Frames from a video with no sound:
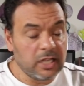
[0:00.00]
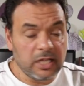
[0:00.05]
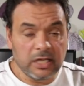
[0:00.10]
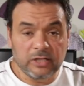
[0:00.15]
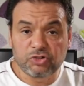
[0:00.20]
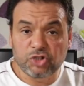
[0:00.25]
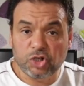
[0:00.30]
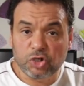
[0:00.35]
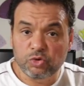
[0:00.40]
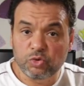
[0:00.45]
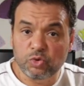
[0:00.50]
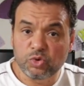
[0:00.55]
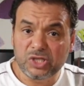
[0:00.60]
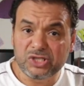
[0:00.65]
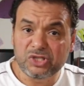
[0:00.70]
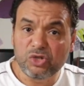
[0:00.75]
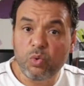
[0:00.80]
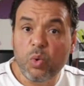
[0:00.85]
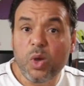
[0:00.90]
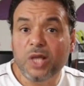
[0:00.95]

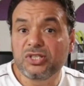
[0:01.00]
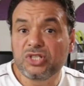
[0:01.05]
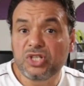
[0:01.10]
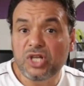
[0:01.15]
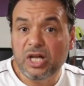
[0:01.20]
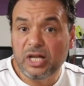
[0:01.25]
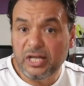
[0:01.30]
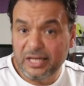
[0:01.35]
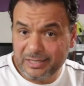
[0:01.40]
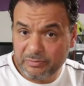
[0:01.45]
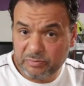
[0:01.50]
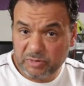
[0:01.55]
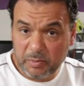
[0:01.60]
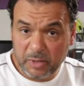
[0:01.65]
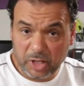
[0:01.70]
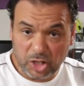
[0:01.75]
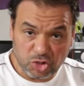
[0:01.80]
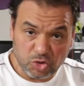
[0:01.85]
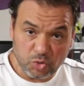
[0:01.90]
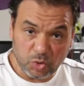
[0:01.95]
الترددات الواطيه اللي
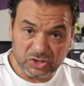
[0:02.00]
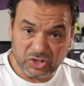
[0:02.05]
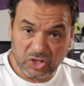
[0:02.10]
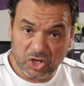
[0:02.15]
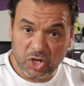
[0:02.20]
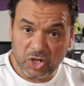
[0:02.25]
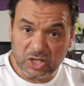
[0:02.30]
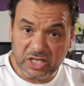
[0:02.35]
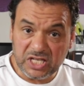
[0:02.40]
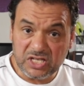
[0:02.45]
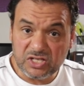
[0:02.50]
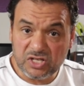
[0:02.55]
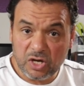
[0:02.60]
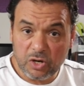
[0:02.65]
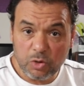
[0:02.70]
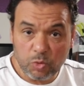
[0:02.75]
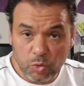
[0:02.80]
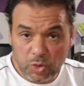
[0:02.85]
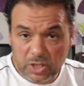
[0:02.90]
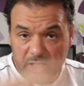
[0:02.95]
بتبقى الاصوات
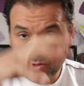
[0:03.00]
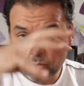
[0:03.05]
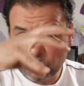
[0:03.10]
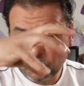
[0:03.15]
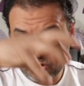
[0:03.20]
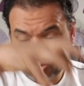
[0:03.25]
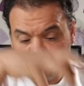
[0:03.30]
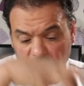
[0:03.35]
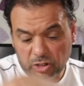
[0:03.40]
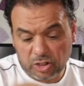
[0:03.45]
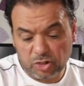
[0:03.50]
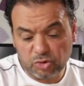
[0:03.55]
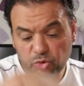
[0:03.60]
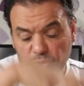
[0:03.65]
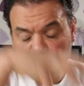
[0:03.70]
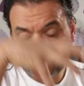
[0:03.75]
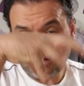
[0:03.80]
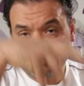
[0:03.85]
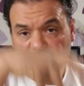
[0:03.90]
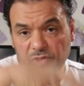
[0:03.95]
الغليظه
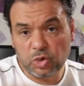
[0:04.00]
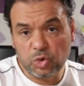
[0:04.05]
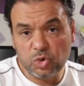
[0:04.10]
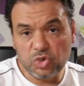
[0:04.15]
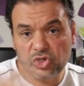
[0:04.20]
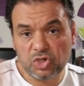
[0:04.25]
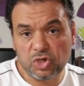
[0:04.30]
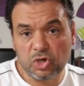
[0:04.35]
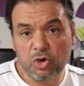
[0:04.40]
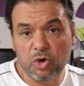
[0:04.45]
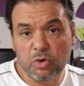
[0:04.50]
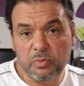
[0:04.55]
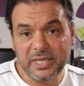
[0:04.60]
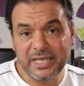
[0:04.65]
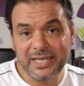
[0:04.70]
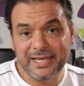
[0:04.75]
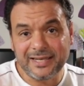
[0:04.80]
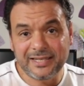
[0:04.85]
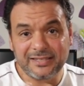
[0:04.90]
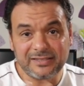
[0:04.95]
والتردد اللي في النص اللي هو
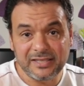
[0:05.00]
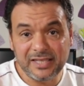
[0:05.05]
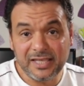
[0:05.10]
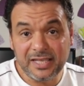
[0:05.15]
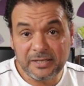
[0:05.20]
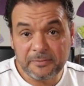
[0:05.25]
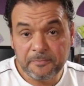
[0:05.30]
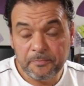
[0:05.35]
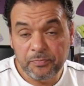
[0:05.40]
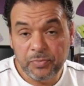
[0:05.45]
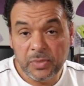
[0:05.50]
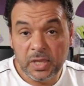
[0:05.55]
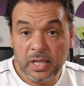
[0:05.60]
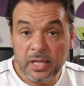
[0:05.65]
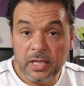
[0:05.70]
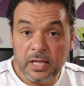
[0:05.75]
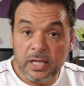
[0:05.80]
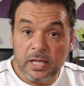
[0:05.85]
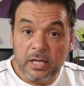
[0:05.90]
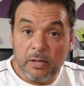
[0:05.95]
بين الاثنين
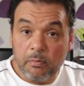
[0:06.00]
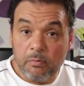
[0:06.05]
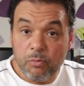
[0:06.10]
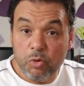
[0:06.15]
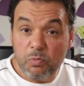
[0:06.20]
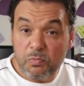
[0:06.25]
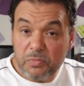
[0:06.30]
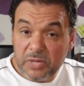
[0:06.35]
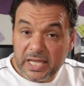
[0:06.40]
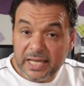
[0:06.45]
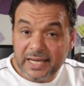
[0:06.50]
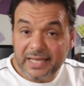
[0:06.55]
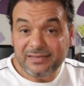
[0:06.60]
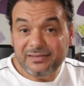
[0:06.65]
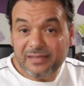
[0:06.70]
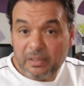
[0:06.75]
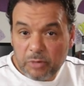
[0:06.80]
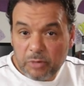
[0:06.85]
ممكن انت